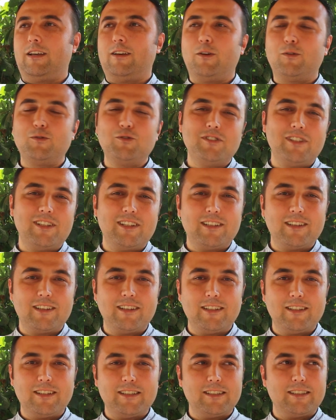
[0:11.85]

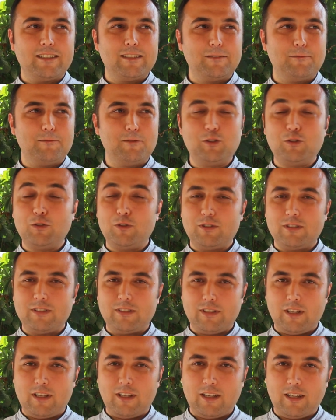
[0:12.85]
Öncelikle e, video
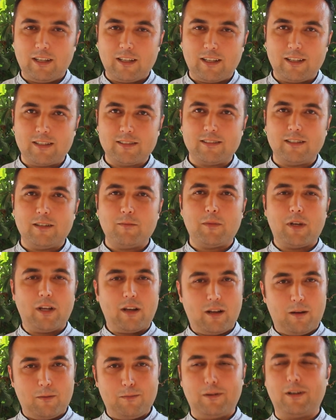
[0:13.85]
izleyen herkese
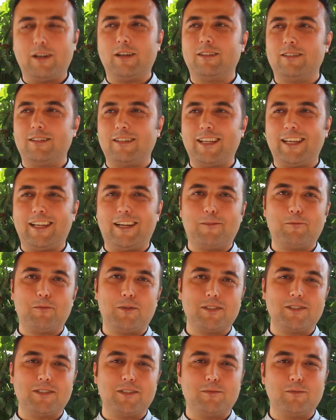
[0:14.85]
merhaba diyerek
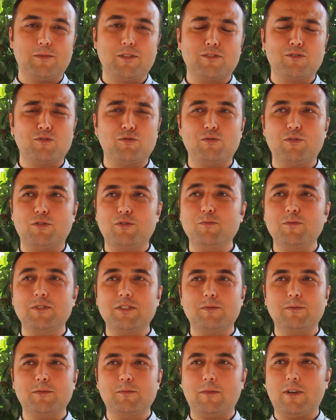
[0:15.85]
başlamak istiyorum.
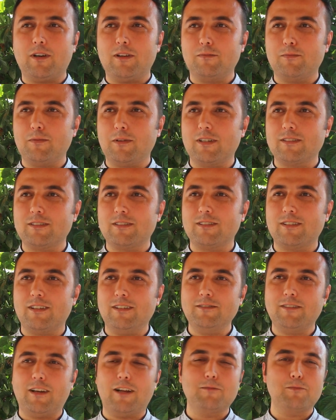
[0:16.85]
İsmim
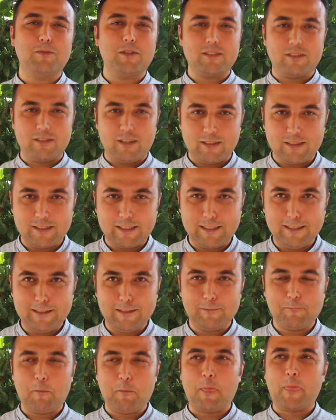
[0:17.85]
Alpaslan, Alpaslan
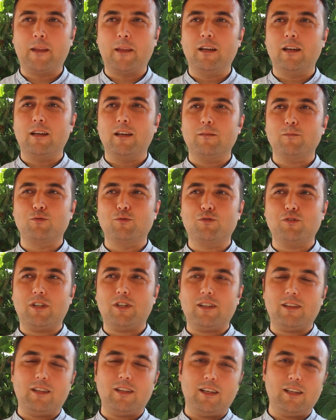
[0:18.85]
Hız.
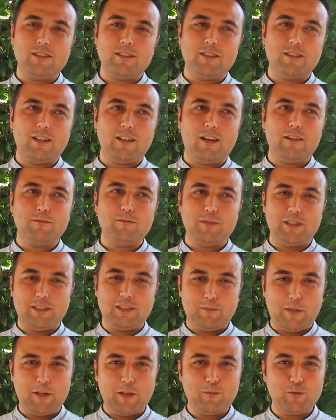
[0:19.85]
Bucak'ta yaşayan bir
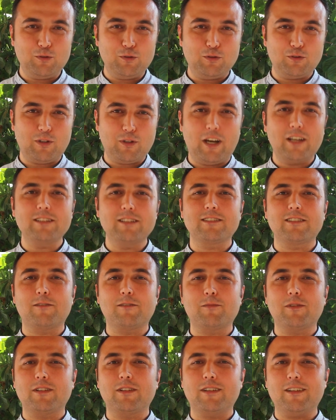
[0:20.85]
memur, aynı
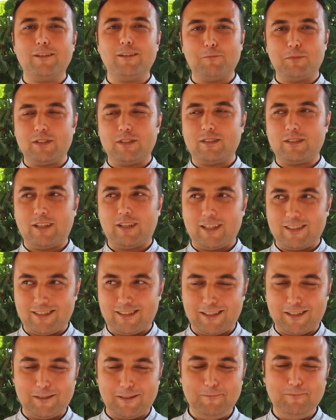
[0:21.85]
zamanda bir
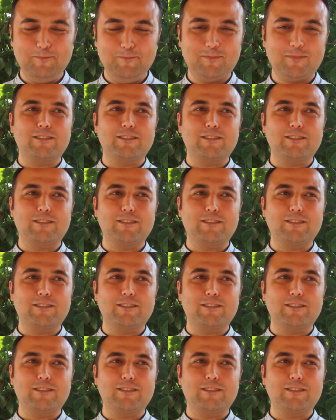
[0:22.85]
yazarım.